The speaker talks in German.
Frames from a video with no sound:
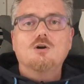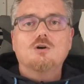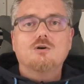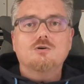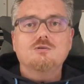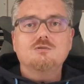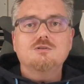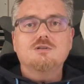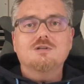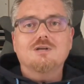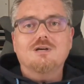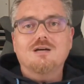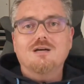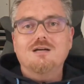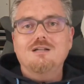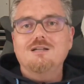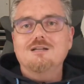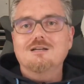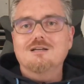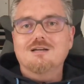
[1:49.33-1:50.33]
und
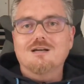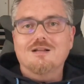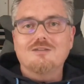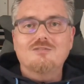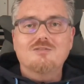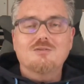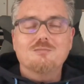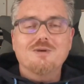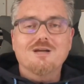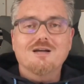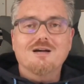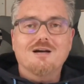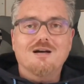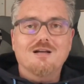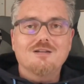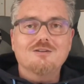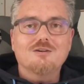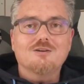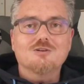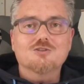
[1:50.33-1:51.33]
eine ganze Menge
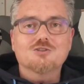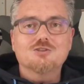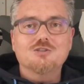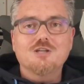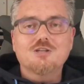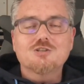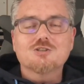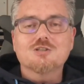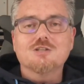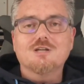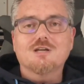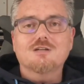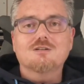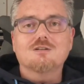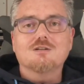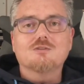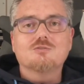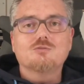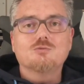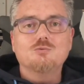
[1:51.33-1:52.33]
anderer Schnickschnack
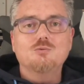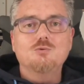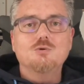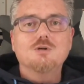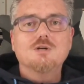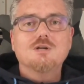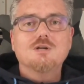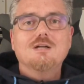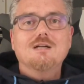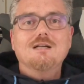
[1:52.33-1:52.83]
dazu.